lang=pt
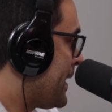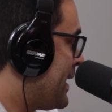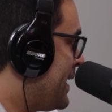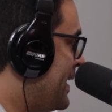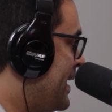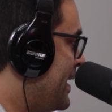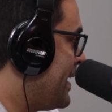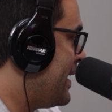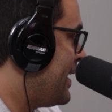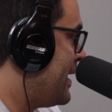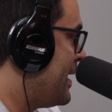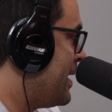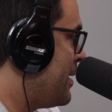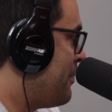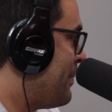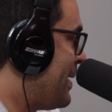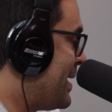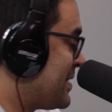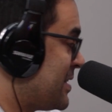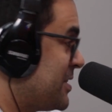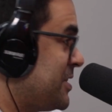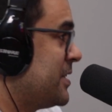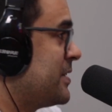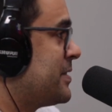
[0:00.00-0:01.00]
É,
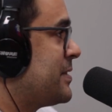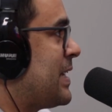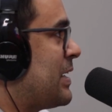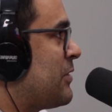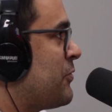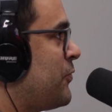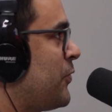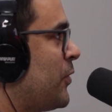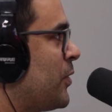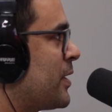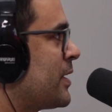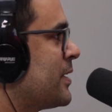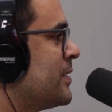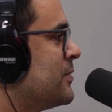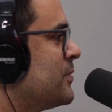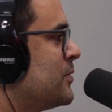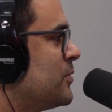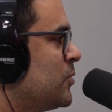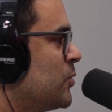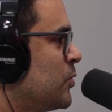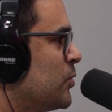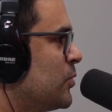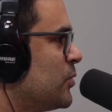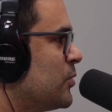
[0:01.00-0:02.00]
mas a gente está fora
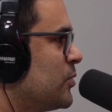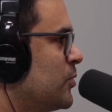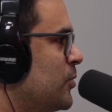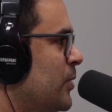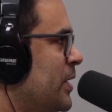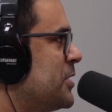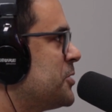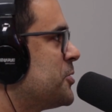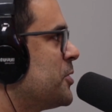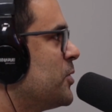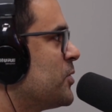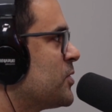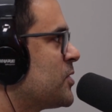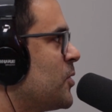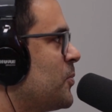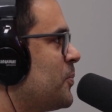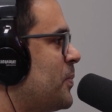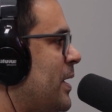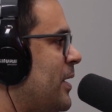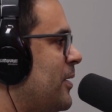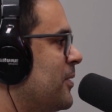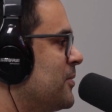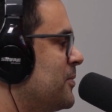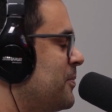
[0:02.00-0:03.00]
do, do eixo Rio-São
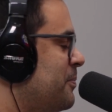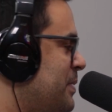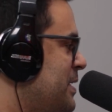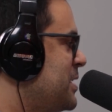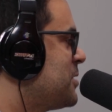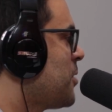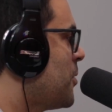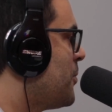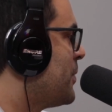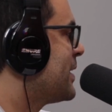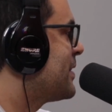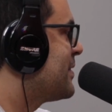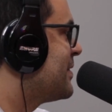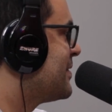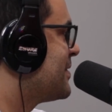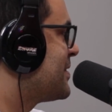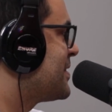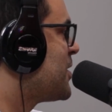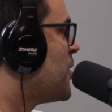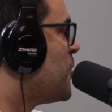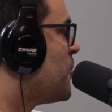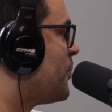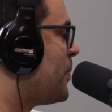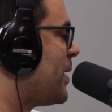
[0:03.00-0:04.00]
Paulo, principalmente de
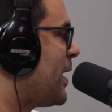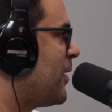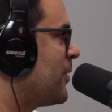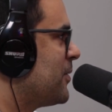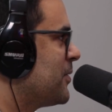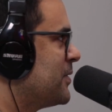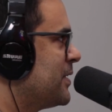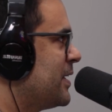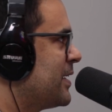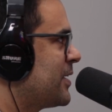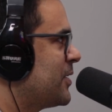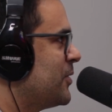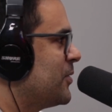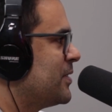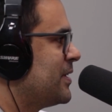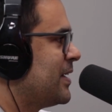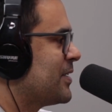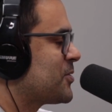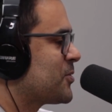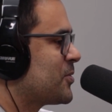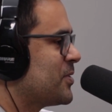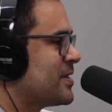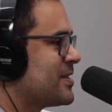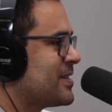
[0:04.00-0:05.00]
São Paulo, né, que é onde
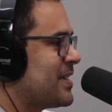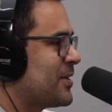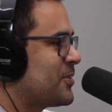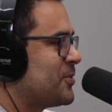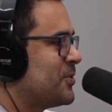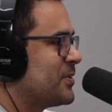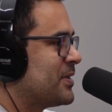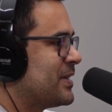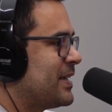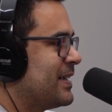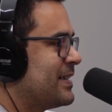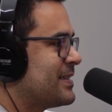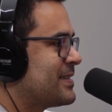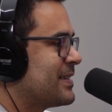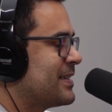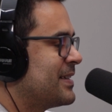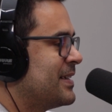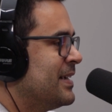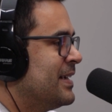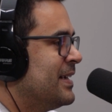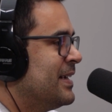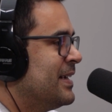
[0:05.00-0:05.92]
as coisas acontecem.